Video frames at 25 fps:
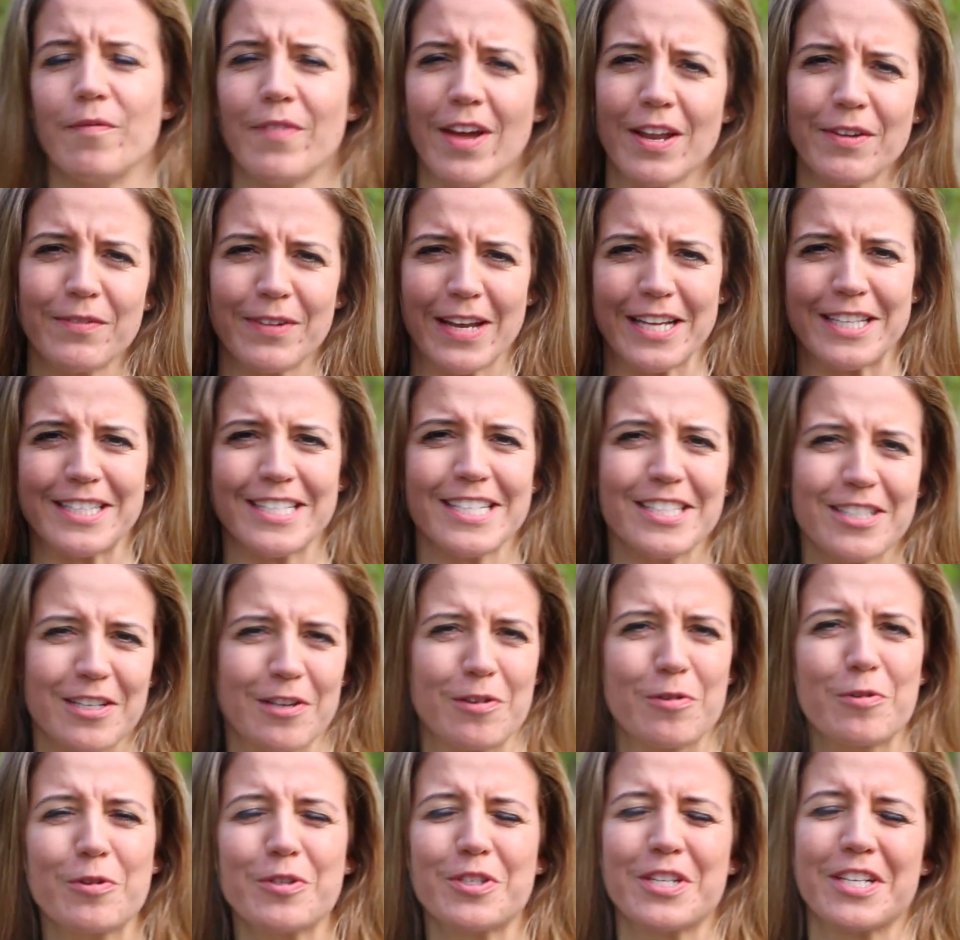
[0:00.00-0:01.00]
Wenn wir jetzt diese
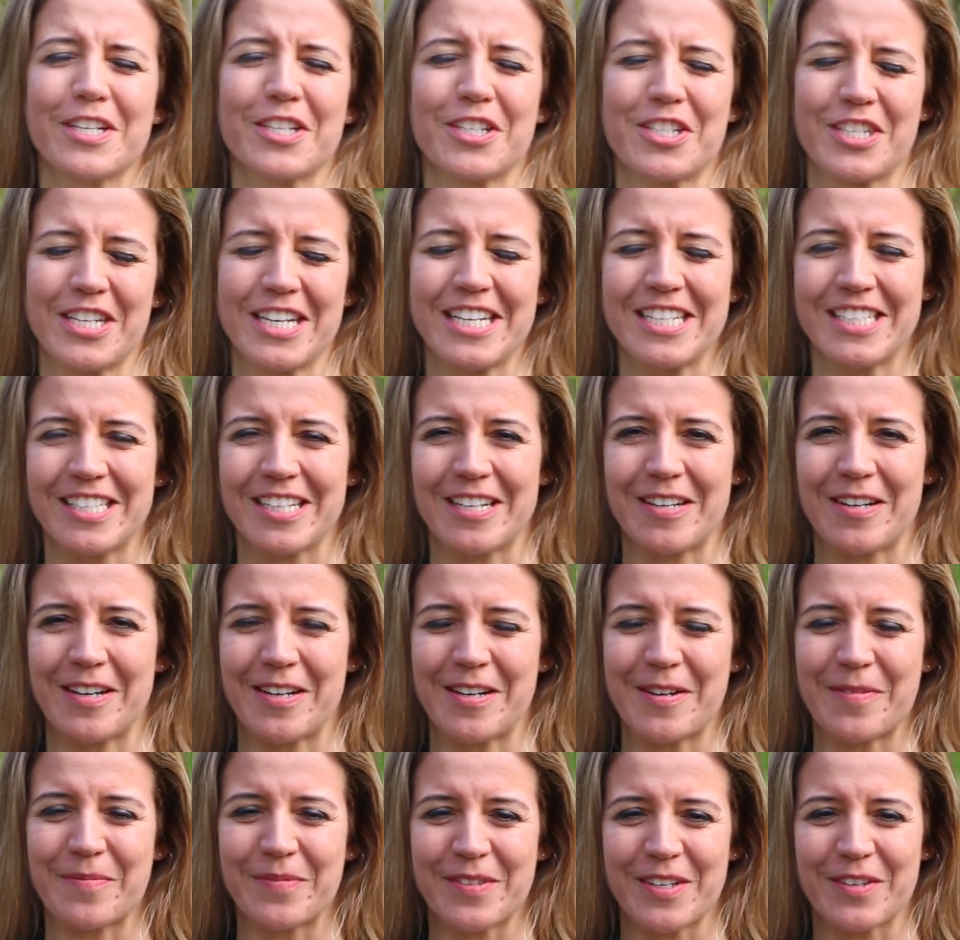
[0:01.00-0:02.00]
Lucy-Geschichte,
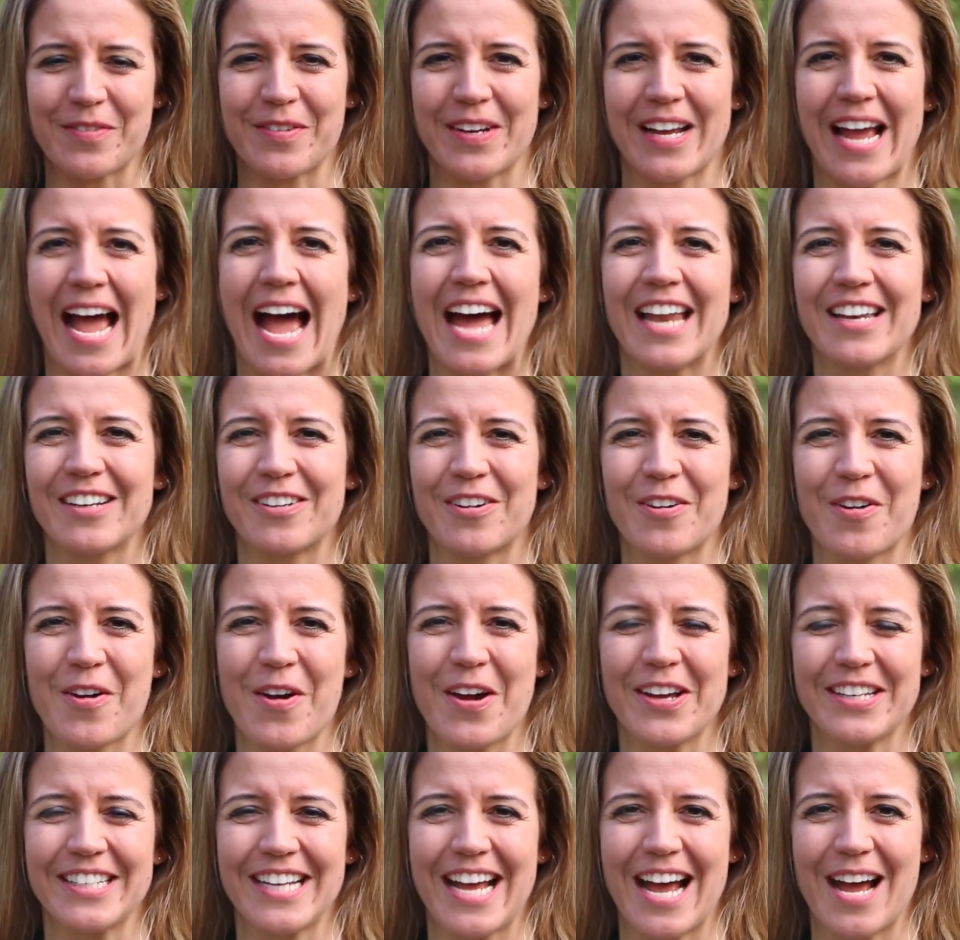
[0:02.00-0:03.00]
ähm, die wir gerade
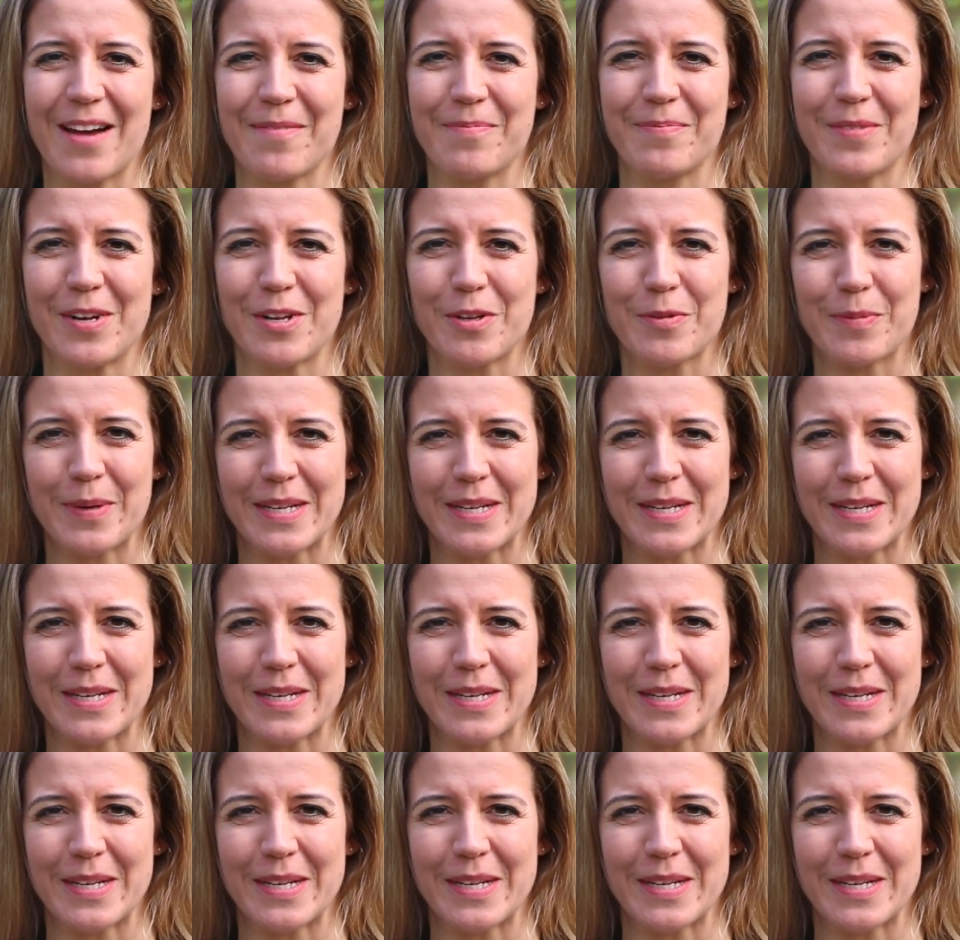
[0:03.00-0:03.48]
gehört haben, mal